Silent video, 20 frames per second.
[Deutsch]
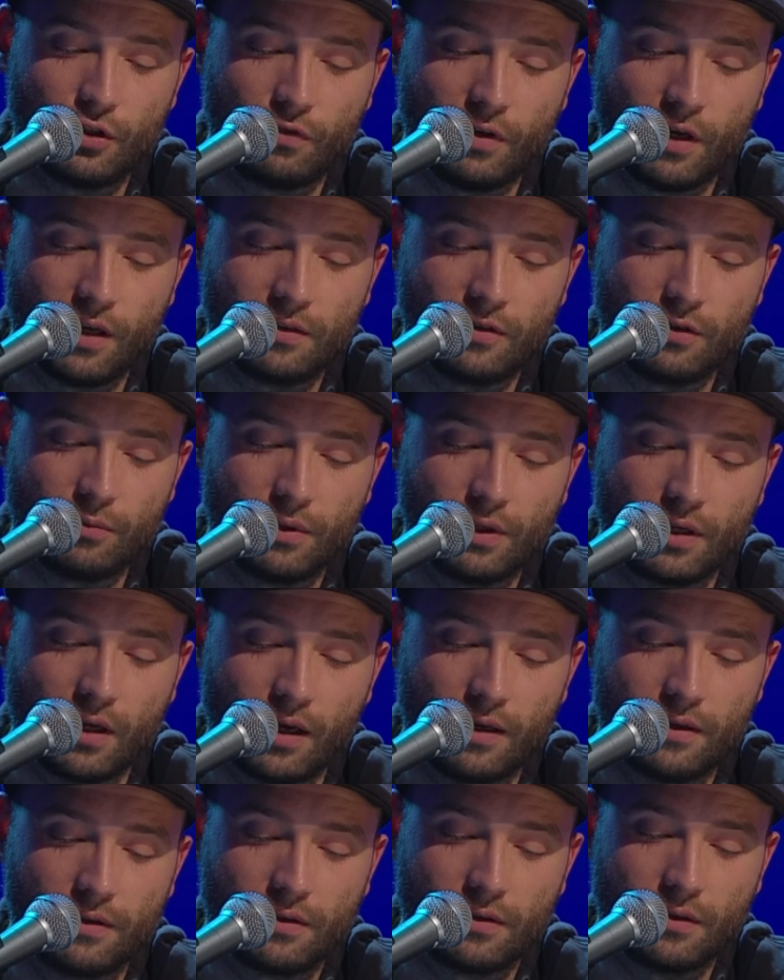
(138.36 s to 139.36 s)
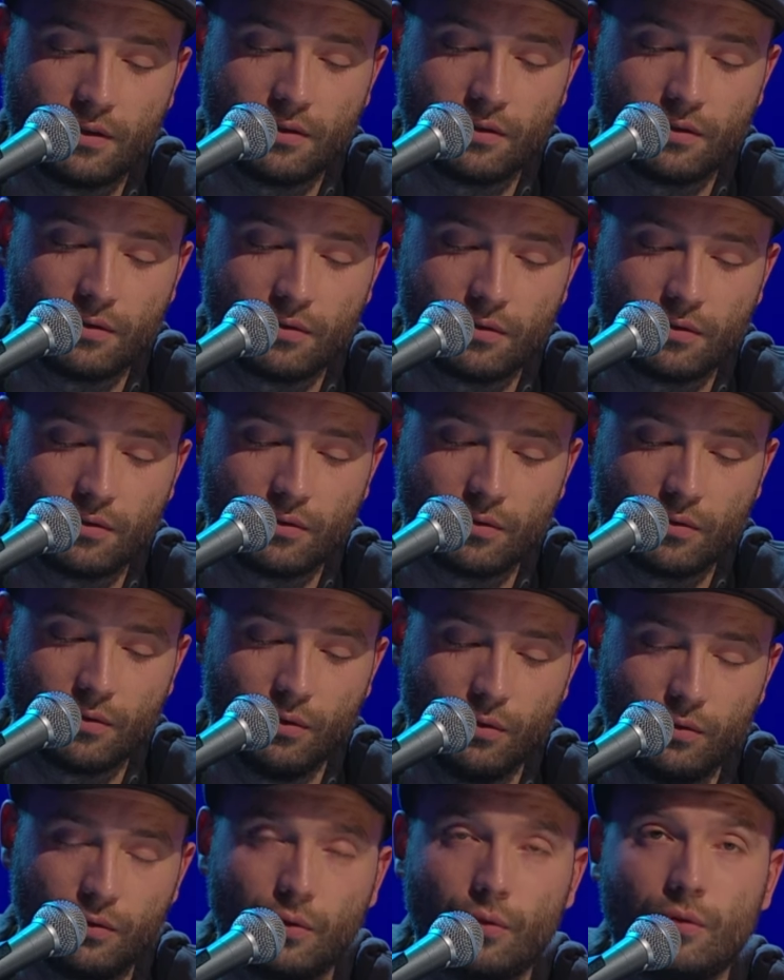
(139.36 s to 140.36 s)
schwer zu begeistern
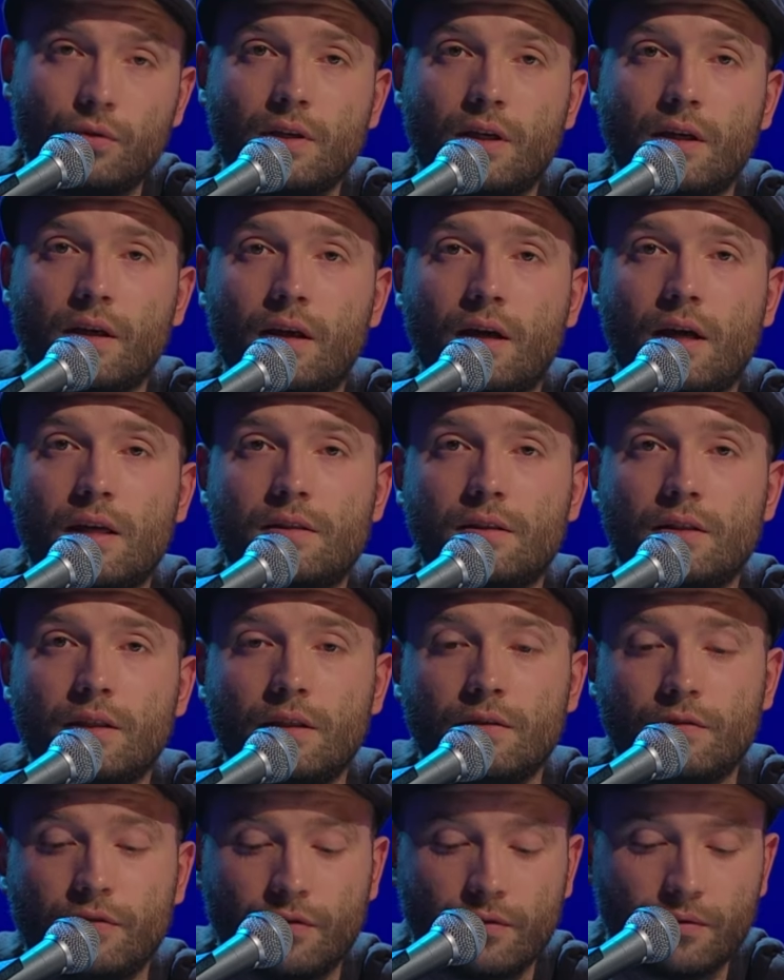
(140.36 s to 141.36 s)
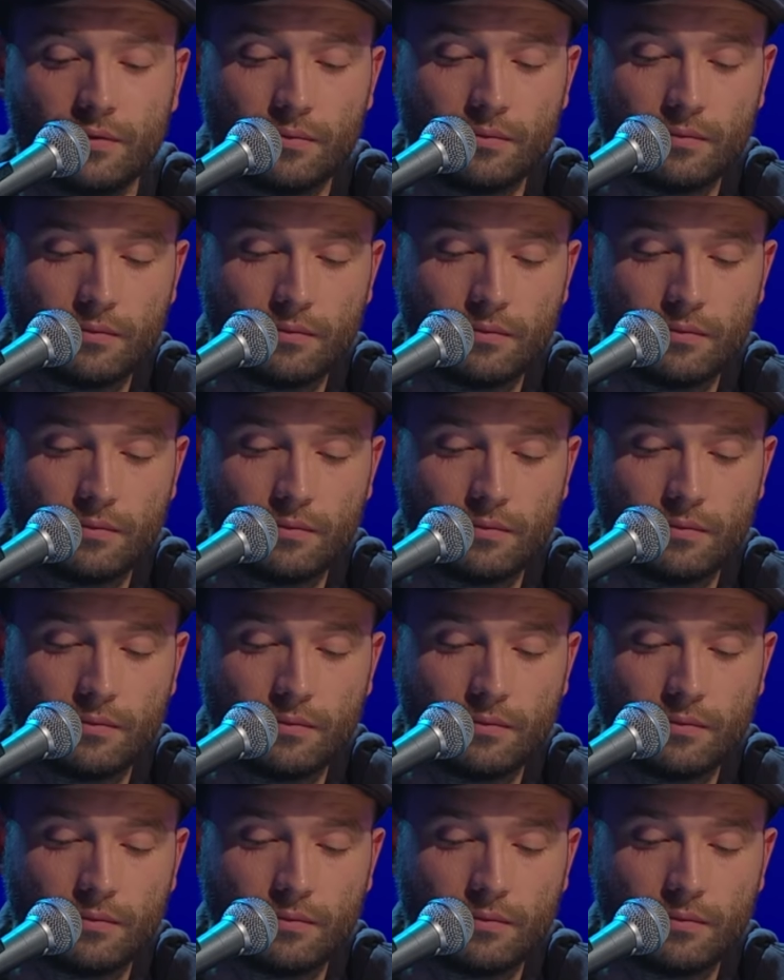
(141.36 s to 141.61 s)
und unkreativ.